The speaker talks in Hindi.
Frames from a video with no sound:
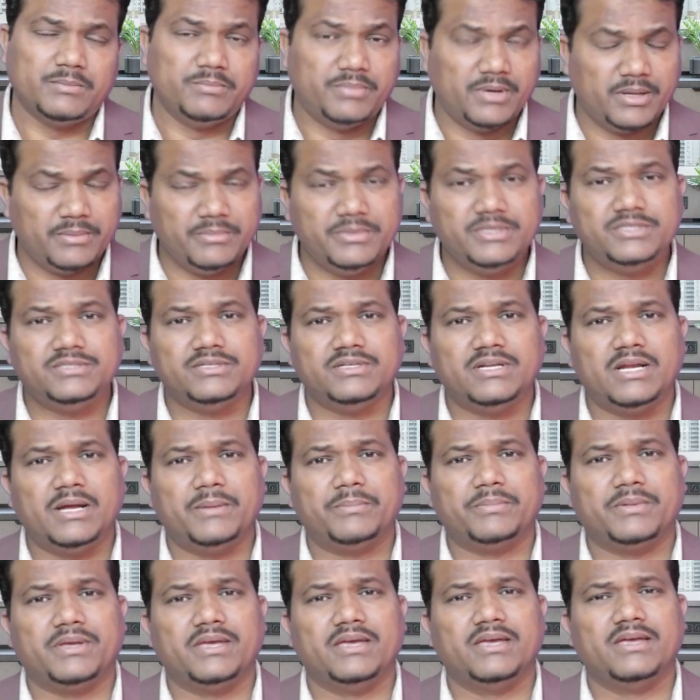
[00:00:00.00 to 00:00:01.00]
परमेश्वर
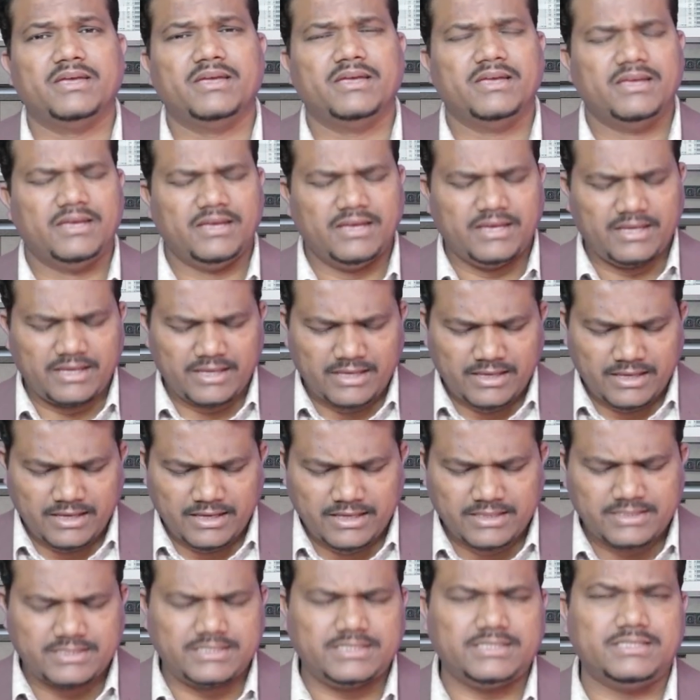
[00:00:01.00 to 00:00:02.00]
आपकी
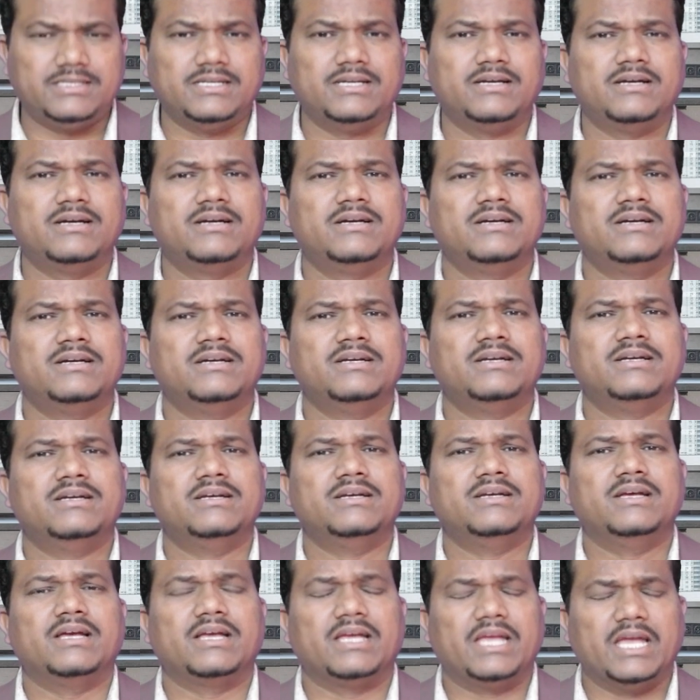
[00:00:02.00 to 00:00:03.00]
इच्छा
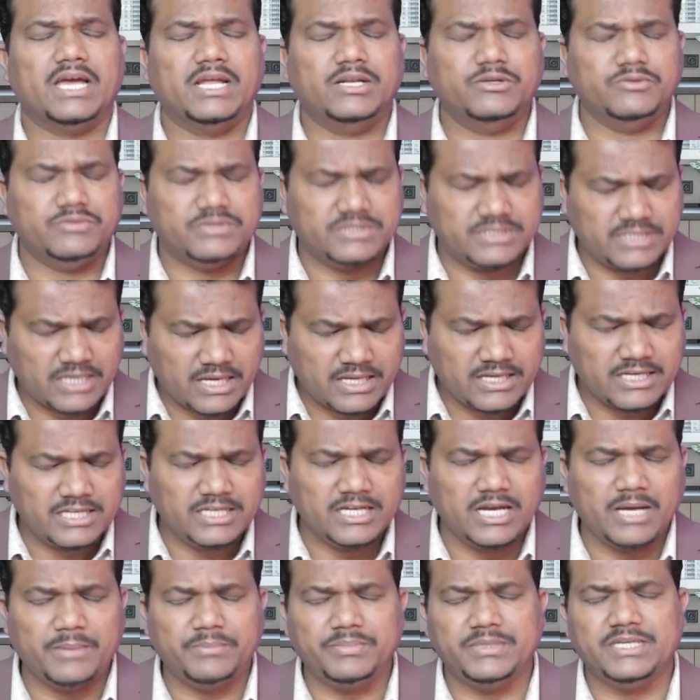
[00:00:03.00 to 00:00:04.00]
के अनुसार
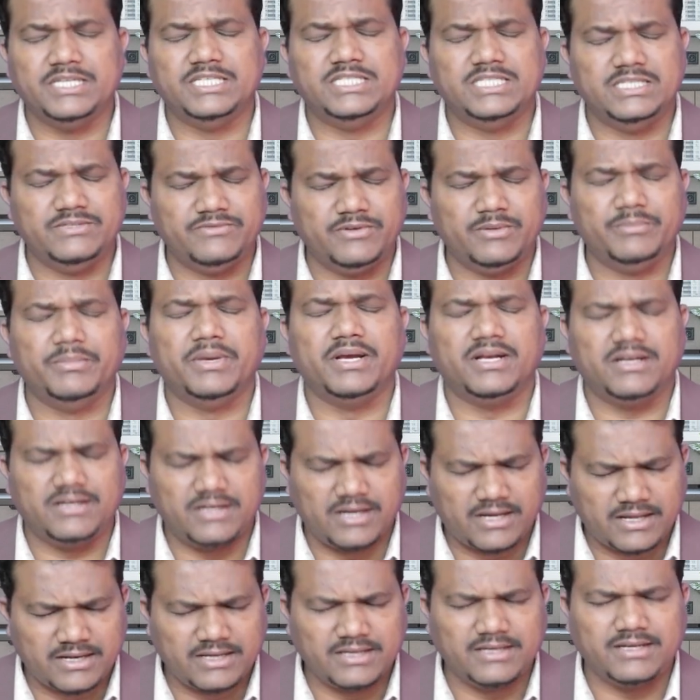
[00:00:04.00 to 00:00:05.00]
ही आपके जीवन में
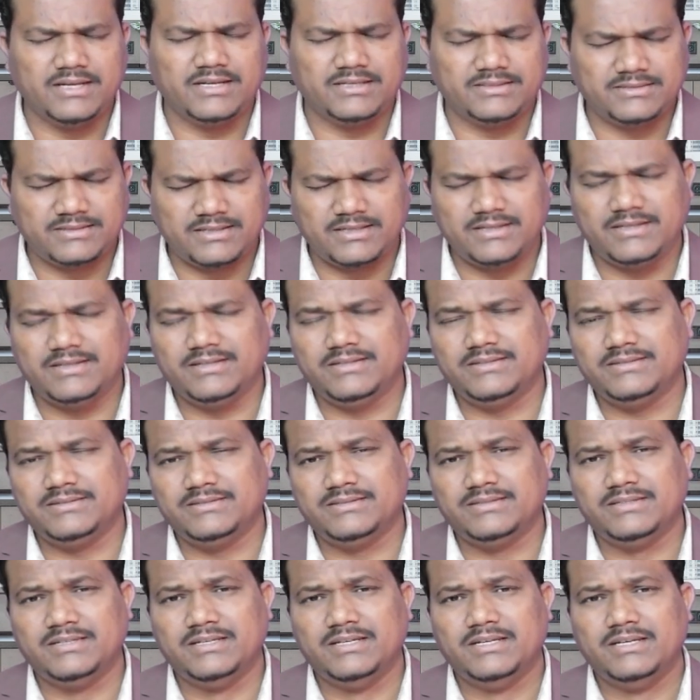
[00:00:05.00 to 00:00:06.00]
कार्य करता है
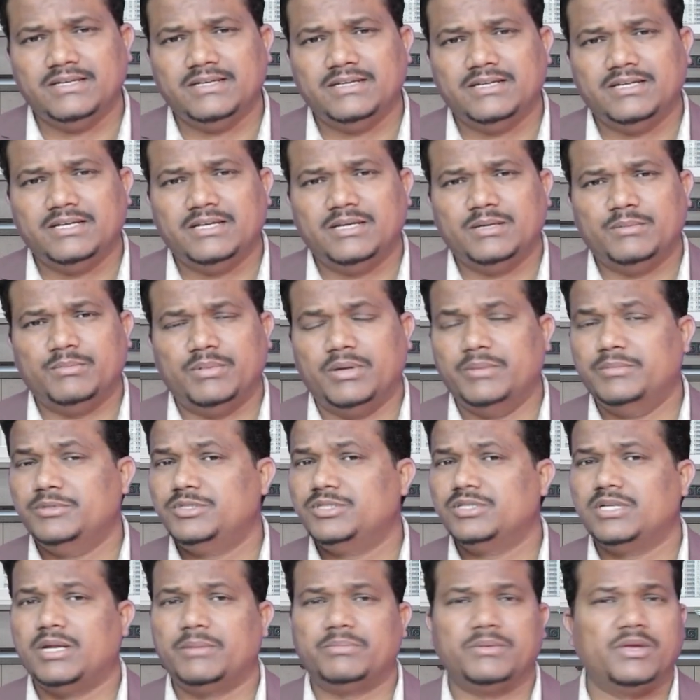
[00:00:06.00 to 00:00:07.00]

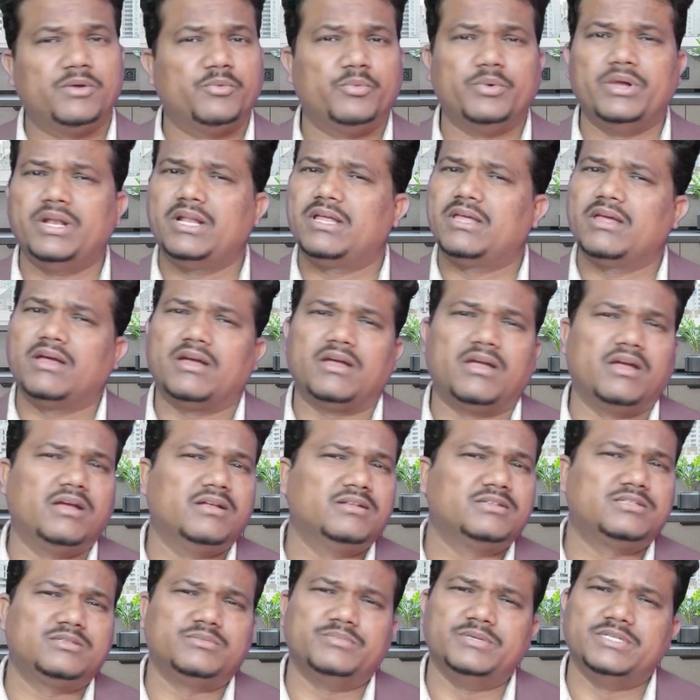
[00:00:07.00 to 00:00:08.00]
परमेश्वर आपके विल के
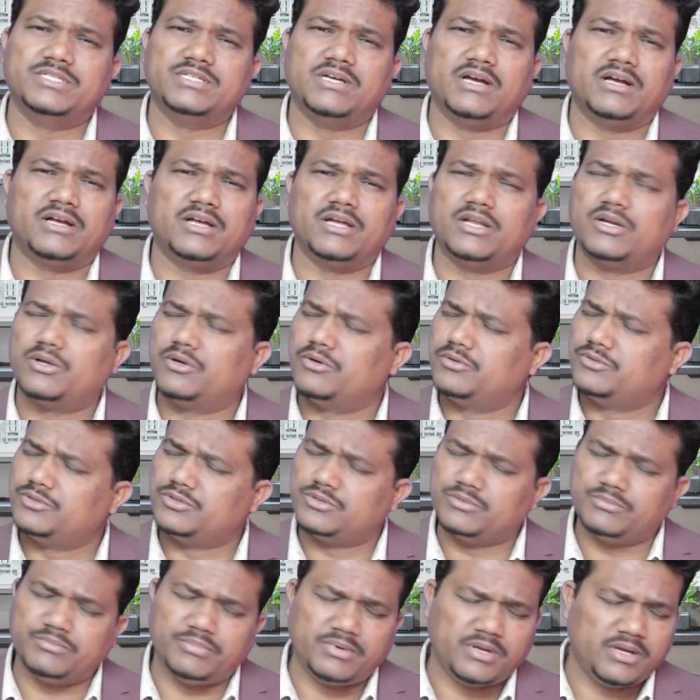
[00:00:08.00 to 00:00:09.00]
अगेंस्ट में जाकर
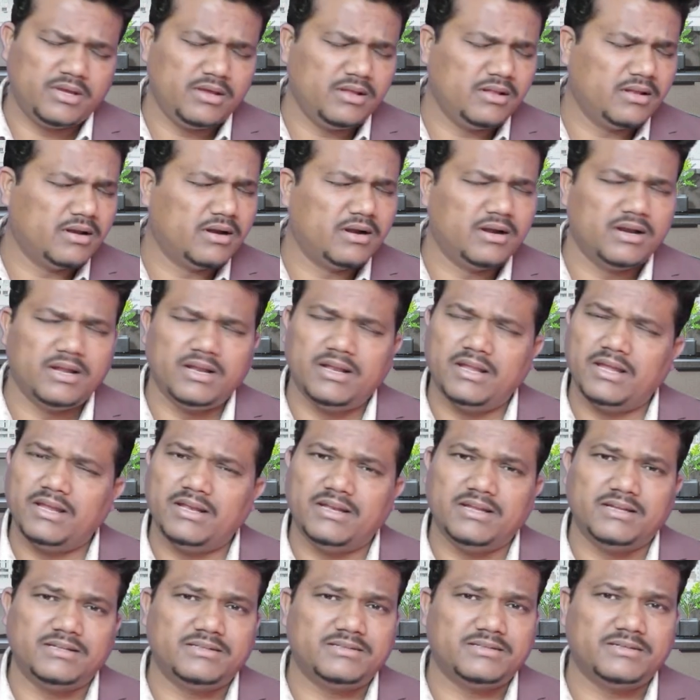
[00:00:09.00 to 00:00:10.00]
कुछ भी निर्णय नहीं
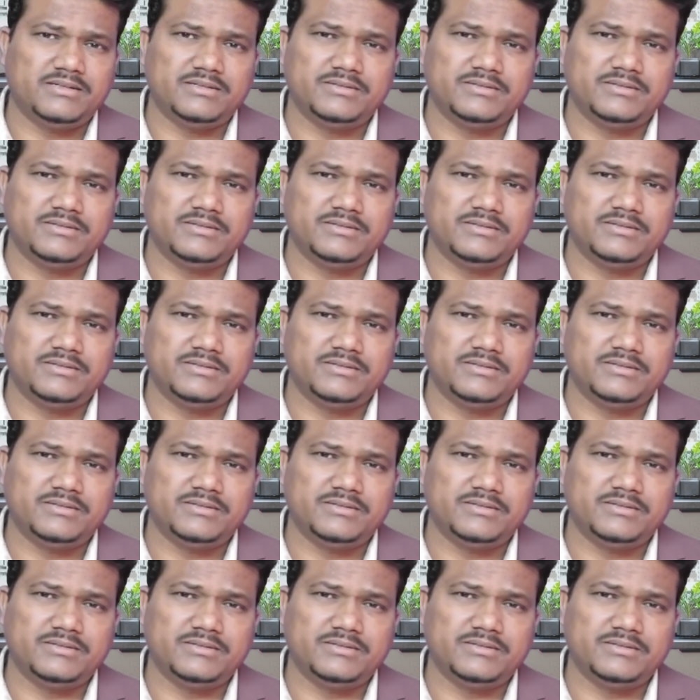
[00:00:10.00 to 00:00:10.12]
लेता